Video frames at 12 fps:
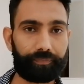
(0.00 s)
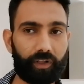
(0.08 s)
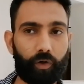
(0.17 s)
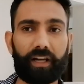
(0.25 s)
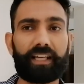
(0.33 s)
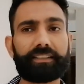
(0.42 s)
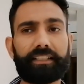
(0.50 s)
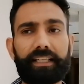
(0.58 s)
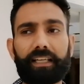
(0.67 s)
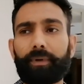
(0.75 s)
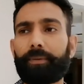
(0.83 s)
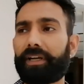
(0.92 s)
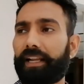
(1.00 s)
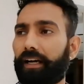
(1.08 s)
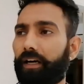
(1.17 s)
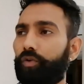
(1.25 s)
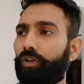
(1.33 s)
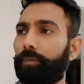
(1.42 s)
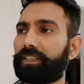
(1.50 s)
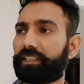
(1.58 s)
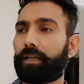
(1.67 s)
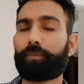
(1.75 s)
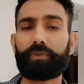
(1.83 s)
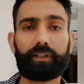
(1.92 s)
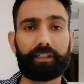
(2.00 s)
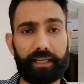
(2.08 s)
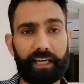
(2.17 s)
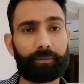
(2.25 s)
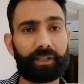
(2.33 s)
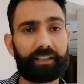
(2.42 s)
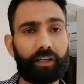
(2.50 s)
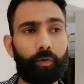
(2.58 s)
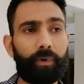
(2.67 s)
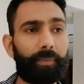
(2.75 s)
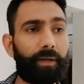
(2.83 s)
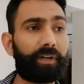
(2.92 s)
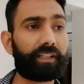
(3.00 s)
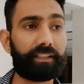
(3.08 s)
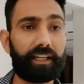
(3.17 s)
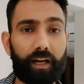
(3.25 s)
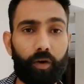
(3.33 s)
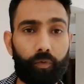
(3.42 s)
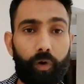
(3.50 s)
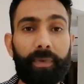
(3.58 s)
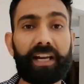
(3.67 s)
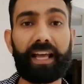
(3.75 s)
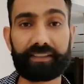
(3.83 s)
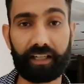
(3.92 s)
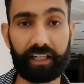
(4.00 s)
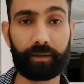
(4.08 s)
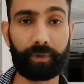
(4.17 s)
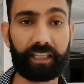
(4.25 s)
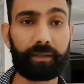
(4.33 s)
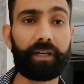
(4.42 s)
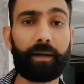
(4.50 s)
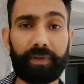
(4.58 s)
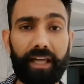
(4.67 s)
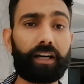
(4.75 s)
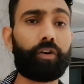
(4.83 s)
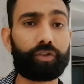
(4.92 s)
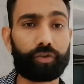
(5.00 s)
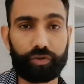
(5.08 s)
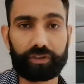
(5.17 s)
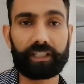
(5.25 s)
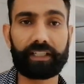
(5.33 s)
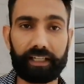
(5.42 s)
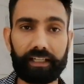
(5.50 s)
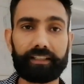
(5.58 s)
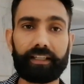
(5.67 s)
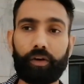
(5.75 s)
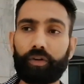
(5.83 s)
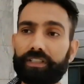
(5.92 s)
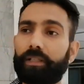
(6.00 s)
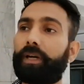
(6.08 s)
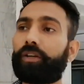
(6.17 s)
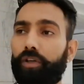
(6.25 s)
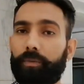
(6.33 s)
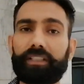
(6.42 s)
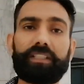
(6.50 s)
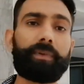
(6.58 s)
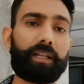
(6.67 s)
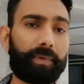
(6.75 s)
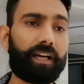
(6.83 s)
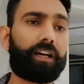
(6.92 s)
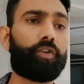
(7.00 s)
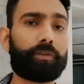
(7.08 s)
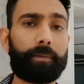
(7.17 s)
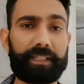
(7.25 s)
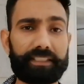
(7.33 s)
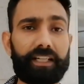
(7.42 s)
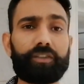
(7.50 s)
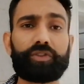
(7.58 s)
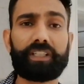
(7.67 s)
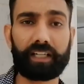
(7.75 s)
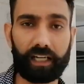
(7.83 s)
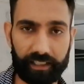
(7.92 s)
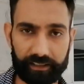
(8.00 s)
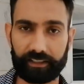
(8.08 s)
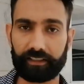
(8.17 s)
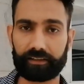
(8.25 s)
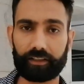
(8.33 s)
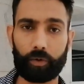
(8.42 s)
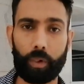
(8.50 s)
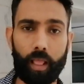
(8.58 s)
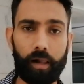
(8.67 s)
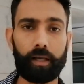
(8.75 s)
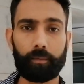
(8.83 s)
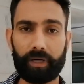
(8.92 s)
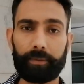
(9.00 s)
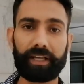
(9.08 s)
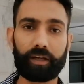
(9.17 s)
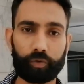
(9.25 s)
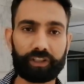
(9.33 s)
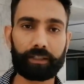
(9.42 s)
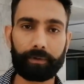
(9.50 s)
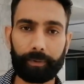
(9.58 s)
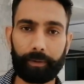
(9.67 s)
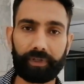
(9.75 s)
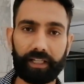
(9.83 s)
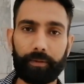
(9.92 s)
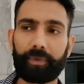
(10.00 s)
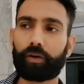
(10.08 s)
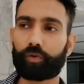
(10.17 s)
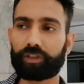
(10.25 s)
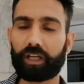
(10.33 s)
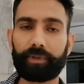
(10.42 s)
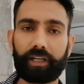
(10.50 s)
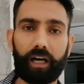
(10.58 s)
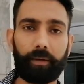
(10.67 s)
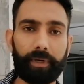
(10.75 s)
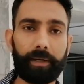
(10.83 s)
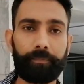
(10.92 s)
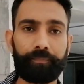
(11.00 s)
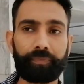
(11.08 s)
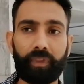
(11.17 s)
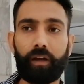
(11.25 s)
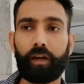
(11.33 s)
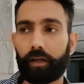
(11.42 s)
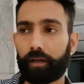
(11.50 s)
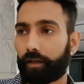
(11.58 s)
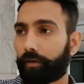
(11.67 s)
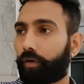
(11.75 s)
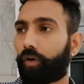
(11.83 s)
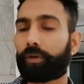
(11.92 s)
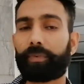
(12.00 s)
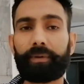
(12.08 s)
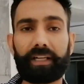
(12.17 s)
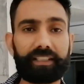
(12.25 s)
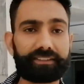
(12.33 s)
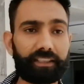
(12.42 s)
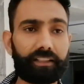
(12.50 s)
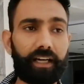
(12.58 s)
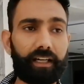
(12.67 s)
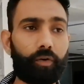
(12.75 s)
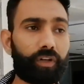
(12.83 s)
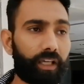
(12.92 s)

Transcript: और ऐसा नहीं है कि भाई मेरे अकाउंट में सिर्फ एक बंदे को मैं पेमेंट दे रहा हूँ वो मेरा एहसान है भाई कि मैं अपने अकाउंट यूज़ करने के लिए दे रहा हूँ चल भाई कोई बात नहीं मेरे पे अकाउंट में पैसा आ रहा है तुझे निकाल के दे देता हूँ भाई मेरा खुद की भी पेमेंट है मेरा खुद का भी काम है और भी मेरे रिश्तेदार हैं उनके